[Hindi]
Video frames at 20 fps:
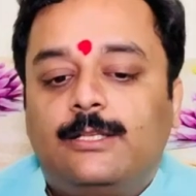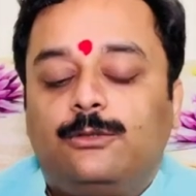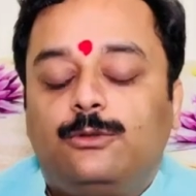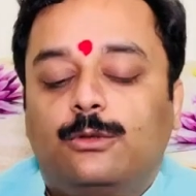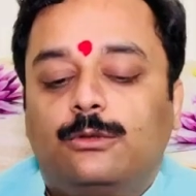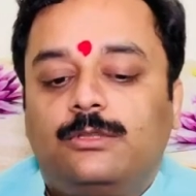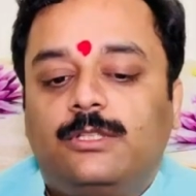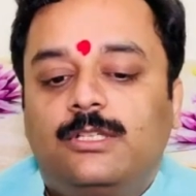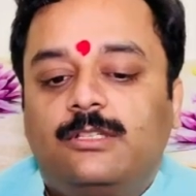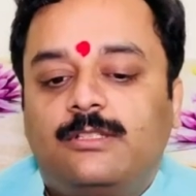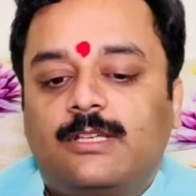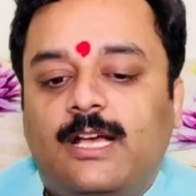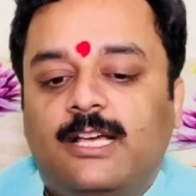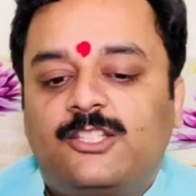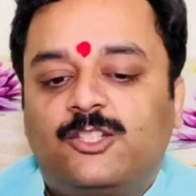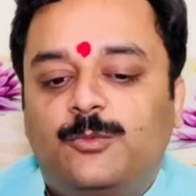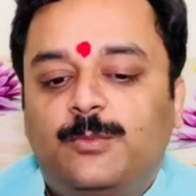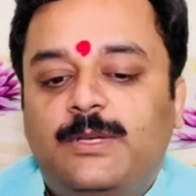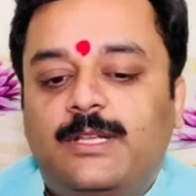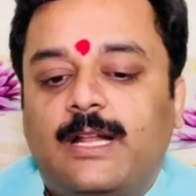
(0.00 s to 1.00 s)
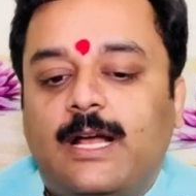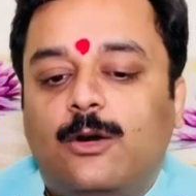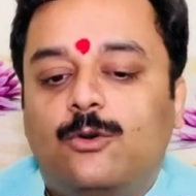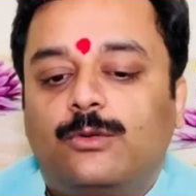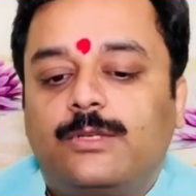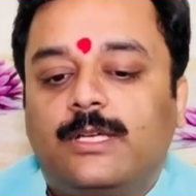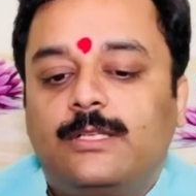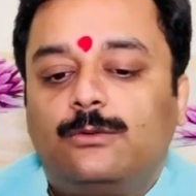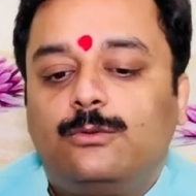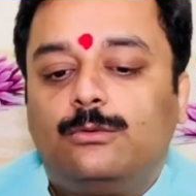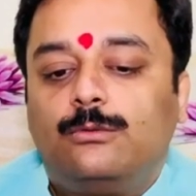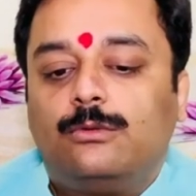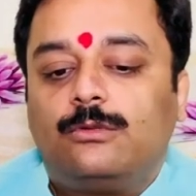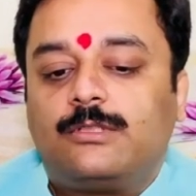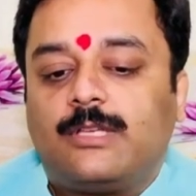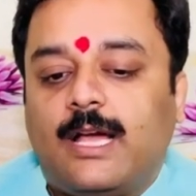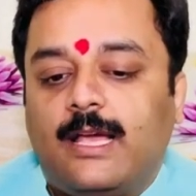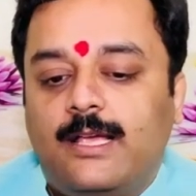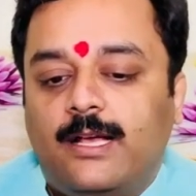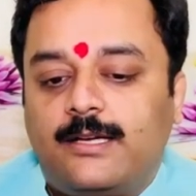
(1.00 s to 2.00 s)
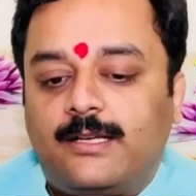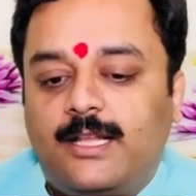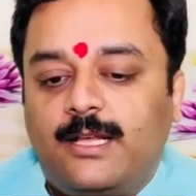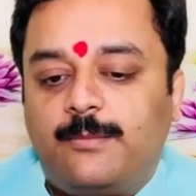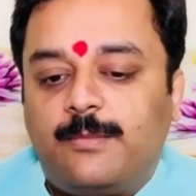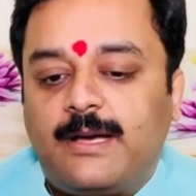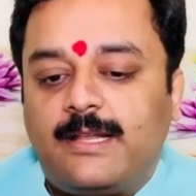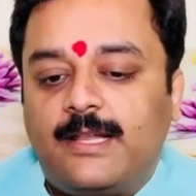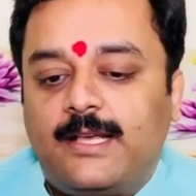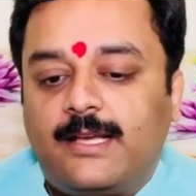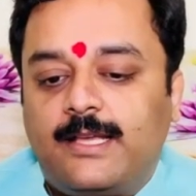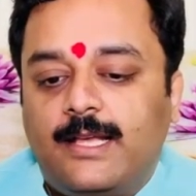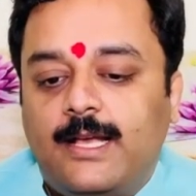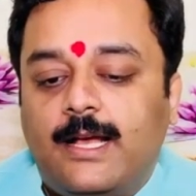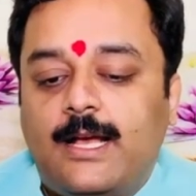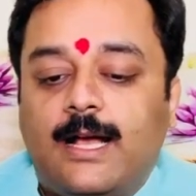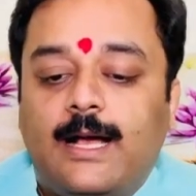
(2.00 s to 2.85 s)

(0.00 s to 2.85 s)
ज्योतिष शास्त्र में राहु केतु को छाया ग्रह माना गया